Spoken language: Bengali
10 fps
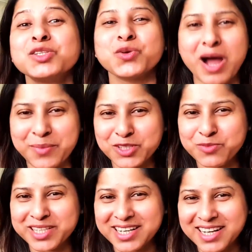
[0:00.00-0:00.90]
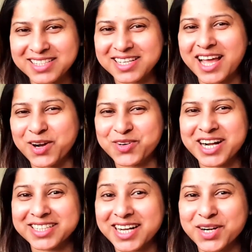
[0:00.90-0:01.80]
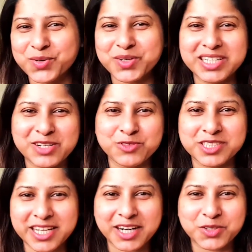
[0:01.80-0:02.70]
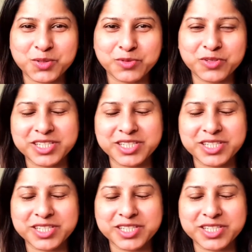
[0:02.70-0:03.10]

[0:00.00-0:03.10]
তো আমি তোমাদের কাছে এখন একটা গুড নিউজ শেয়ার করব